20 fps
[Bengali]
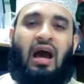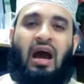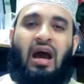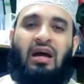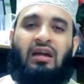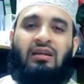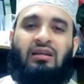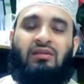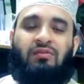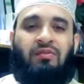
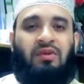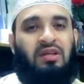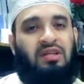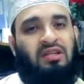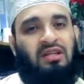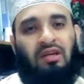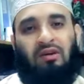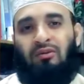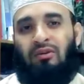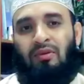আট বিশ
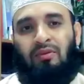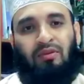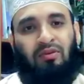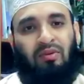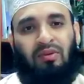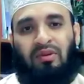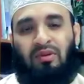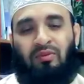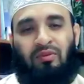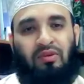এগুলো আমি
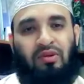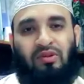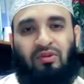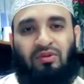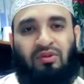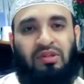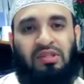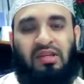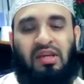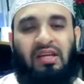তোমাদের মুখে
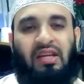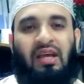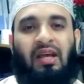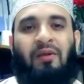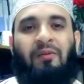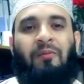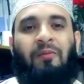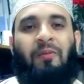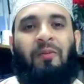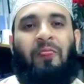শুনতে চাই না
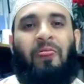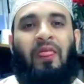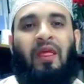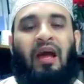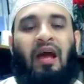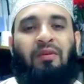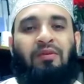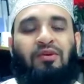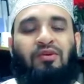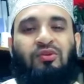
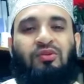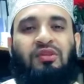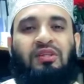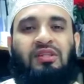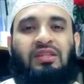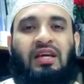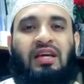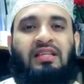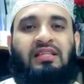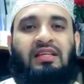আমি শুনতে
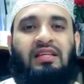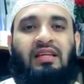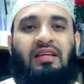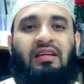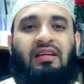চাই যে